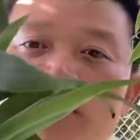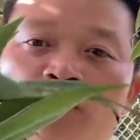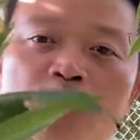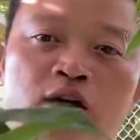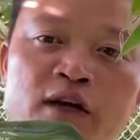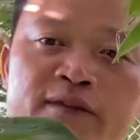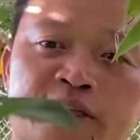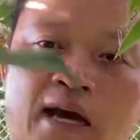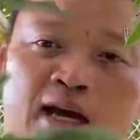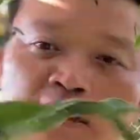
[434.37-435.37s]
cho mọi người với
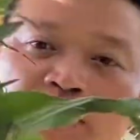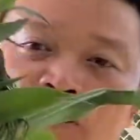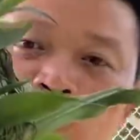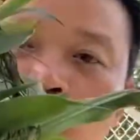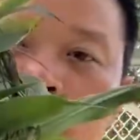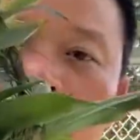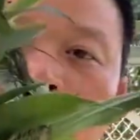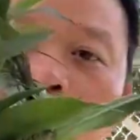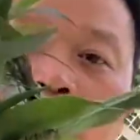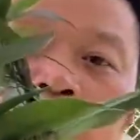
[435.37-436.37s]
giá là chỉ có
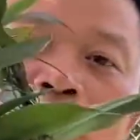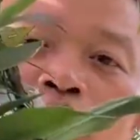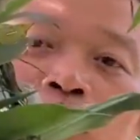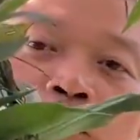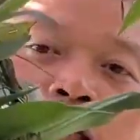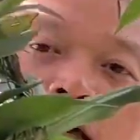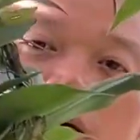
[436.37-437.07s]
150.000 đồng thôi nhé